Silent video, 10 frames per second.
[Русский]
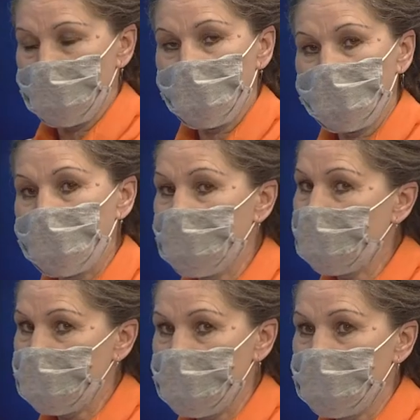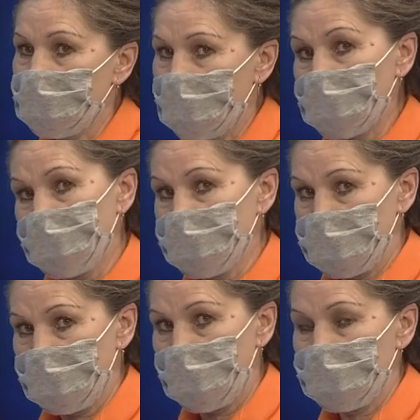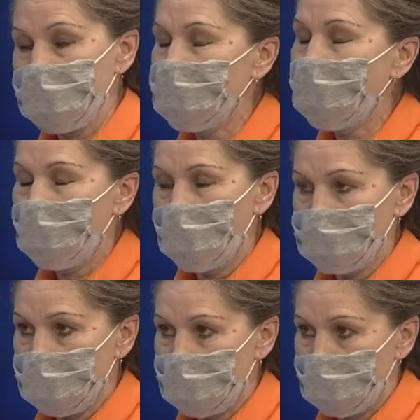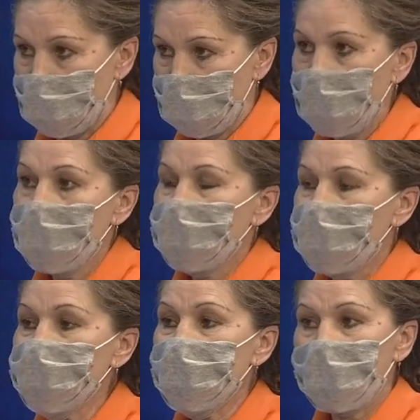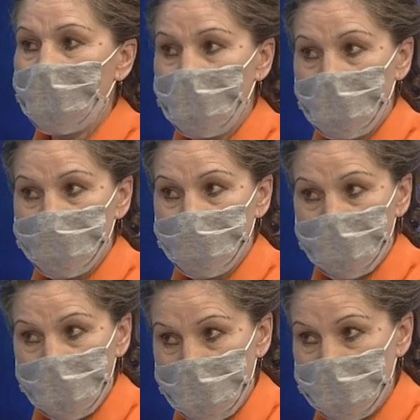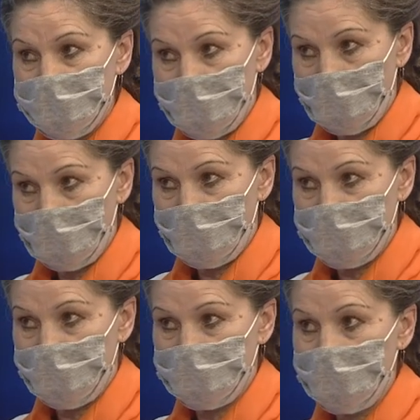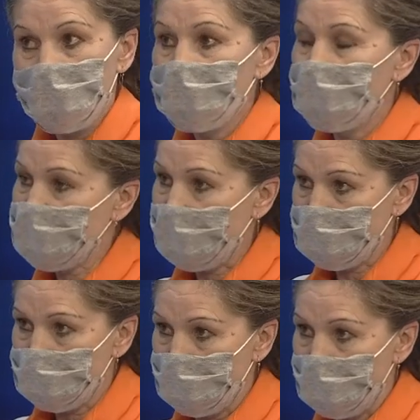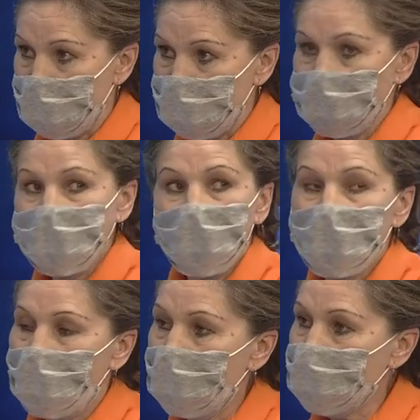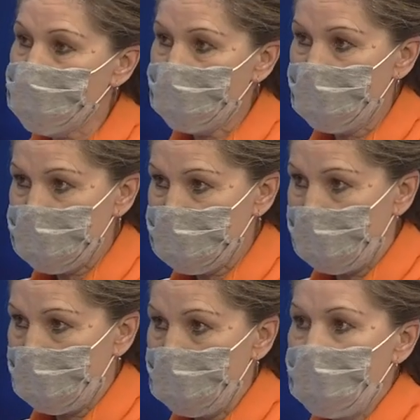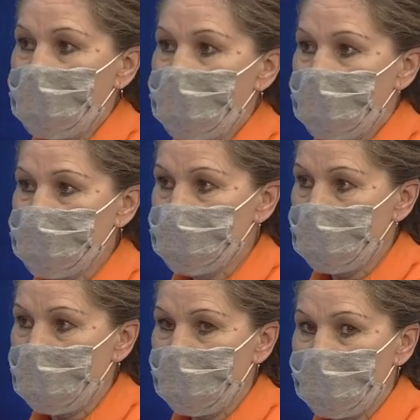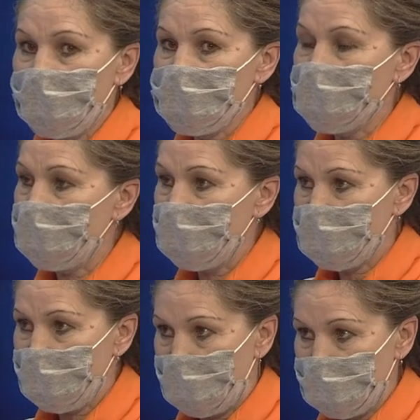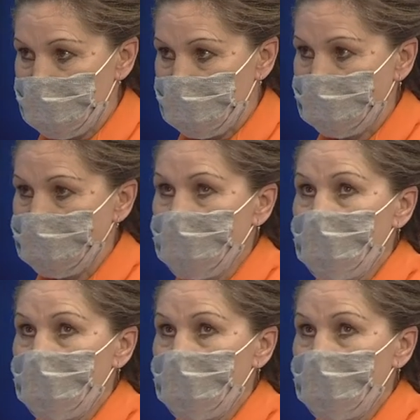Но ну, когда многодетные мамы высылают, одна комната у них. Детям маленьким шуметь нельзя, кричать, мешать уроки. На улицу нельзя. Это все, как говорится, запрещается.